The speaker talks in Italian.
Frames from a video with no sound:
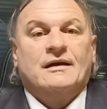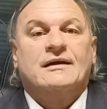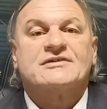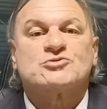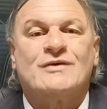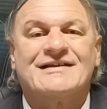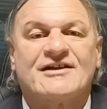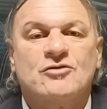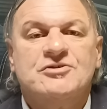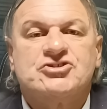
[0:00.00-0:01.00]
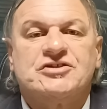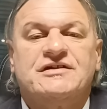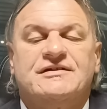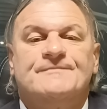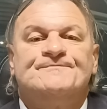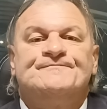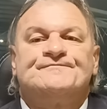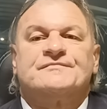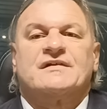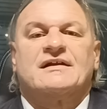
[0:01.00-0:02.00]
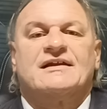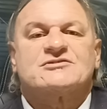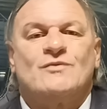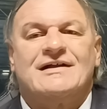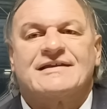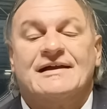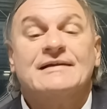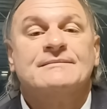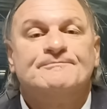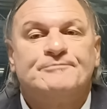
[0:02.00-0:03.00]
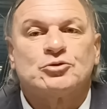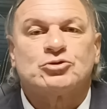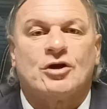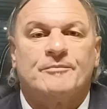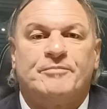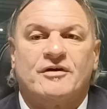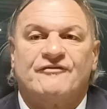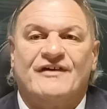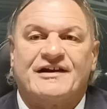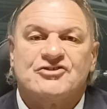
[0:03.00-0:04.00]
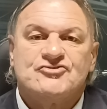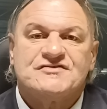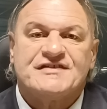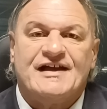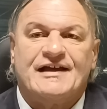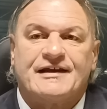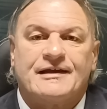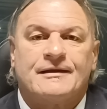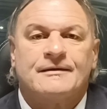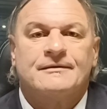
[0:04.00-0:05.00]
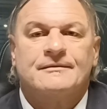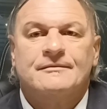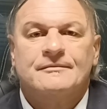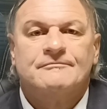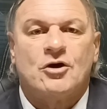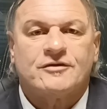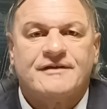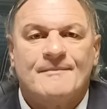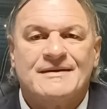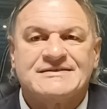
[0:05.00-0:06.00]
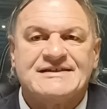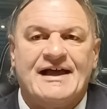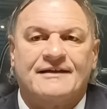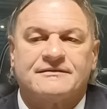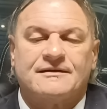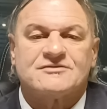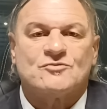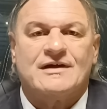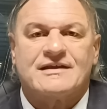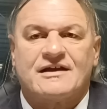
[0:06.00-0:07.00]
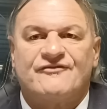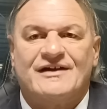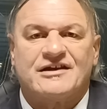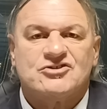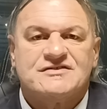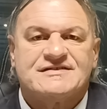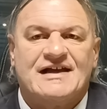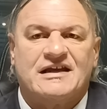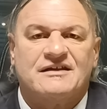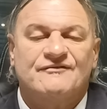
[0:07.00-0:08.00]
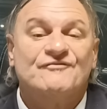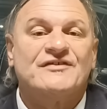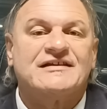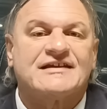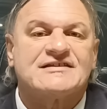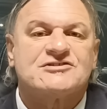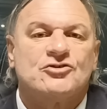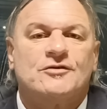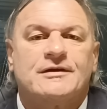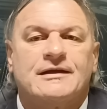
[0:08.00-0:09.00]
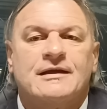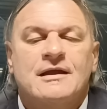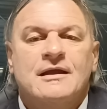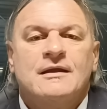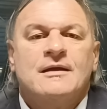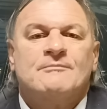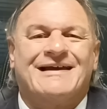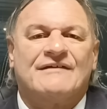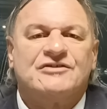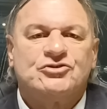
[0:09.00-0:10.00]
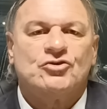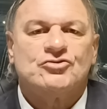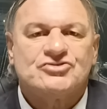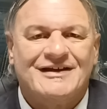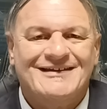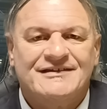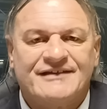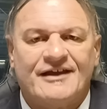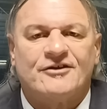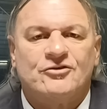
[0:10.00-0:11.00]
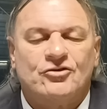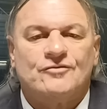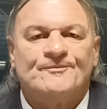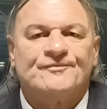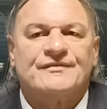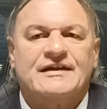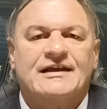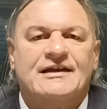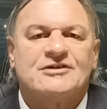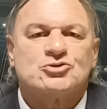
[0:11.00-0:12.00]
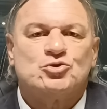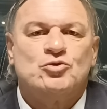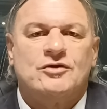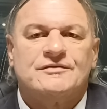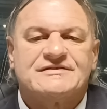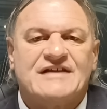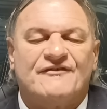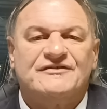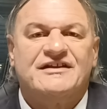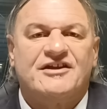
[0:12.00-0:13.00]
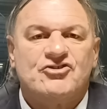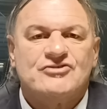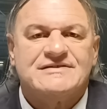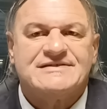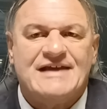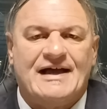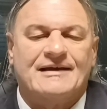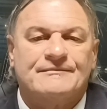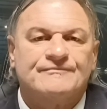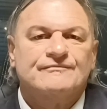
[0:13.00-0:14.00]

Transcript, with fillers: La squadra omicidi, la squadra purtroppo che fa registrare morti ammazzati, la squadra che fa registrare infiltrazioni malavitose all'interno del suo staff dirigenziale,